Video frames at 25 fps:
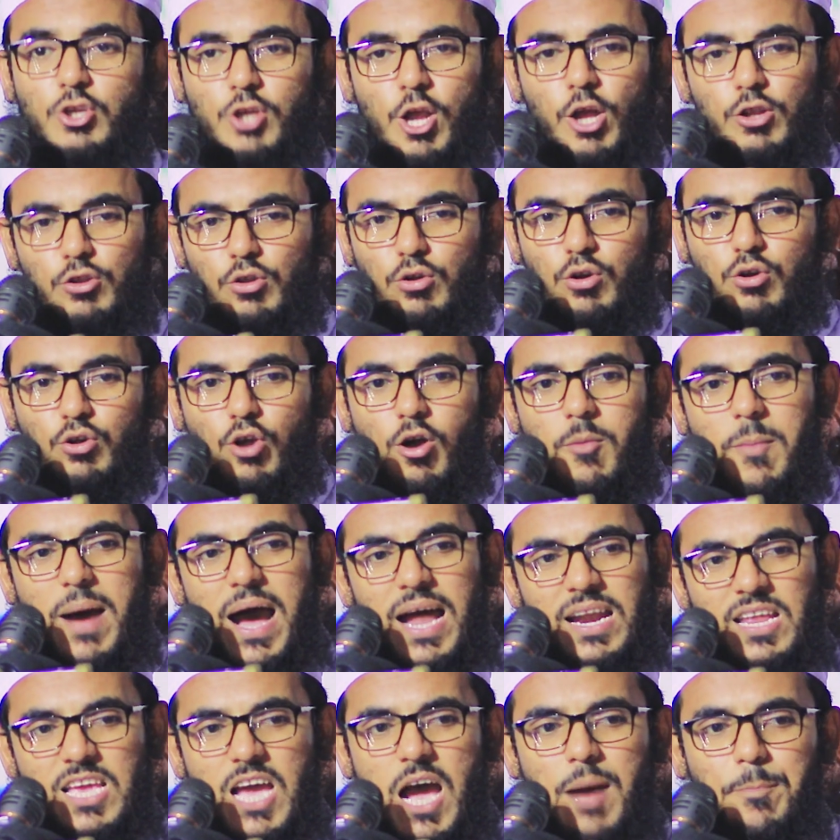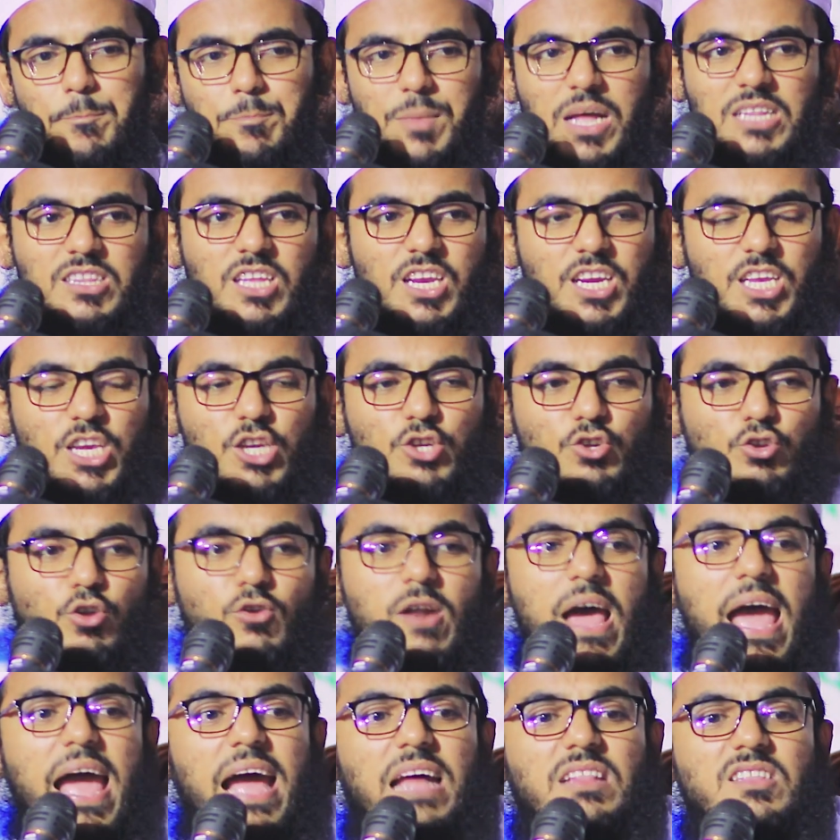সতর্ক বাণী আপনাদেরকে
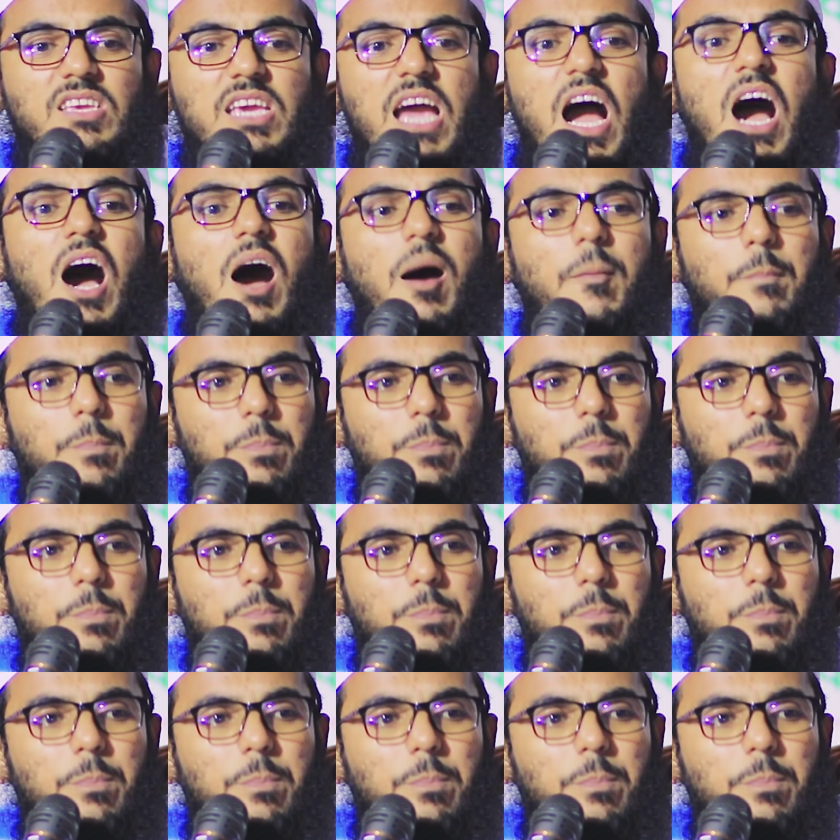শোনায় দিয়া